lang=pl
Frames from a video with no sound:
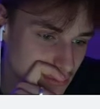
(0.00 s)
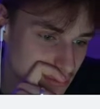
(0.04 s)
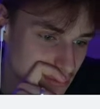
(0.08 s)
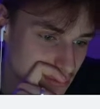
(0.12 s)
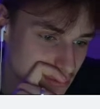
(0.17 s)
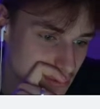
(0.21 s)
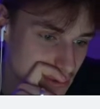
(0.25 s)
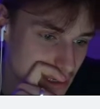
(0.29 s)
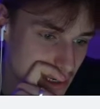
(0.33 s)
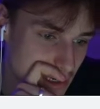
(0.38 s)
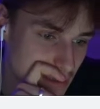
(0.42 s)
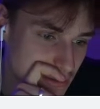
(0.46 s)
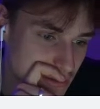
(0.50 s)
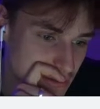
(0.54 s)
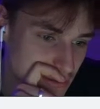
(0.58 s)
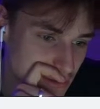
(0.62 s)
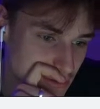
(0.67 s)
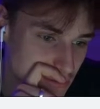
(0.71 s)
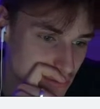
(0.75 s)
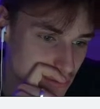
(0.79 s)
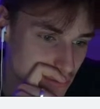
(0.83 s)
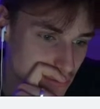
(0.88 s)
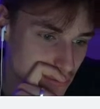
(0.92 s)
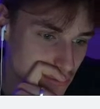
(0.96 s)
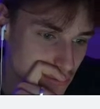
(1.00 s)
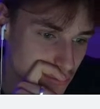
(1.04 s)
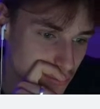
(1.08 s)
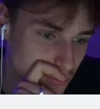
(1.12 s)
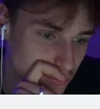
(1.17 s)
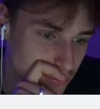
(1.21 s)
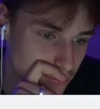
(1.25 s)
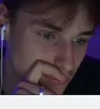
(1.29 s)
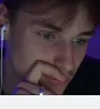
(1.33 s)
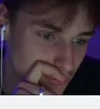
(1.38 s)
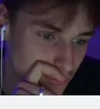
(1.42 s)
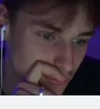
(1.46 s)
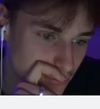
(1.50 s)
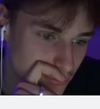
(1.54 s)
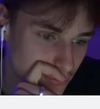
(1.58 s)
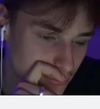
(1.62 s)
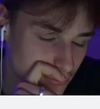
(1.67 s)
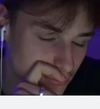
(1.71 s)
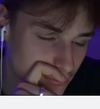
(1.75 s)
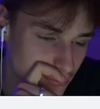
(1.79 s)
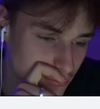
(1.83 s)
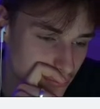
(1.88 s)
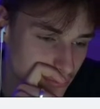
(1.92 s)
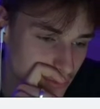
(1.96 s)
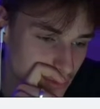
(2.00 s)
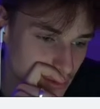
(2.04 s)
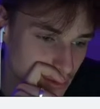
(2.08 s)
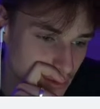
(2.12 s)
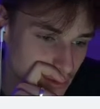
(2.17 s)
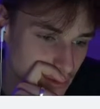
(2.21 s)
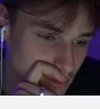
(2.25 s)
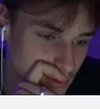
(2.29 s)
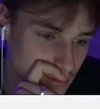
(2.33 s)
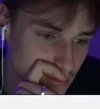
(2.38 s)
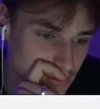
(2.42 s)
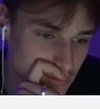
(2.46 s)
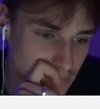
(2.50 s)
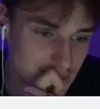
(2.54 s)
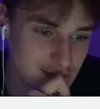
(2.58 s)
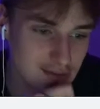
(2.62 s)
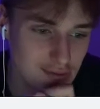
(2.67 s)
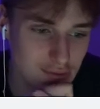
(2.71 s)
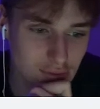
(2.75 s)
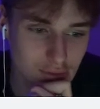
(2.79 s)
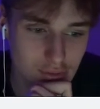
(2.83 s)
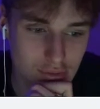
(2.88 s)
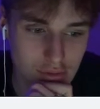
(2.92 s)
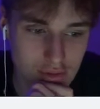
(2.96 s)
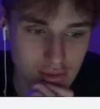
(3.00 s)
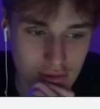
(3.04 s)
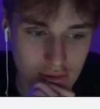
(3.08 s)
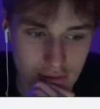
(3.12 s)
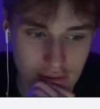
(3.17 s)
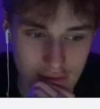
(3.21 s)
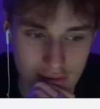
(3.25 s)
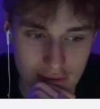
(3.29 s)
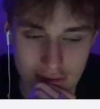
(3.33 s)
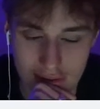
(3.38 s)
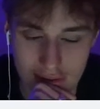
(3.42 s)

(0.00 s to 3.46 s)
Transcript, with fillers: A, znasz ku... Co to jest Kuban?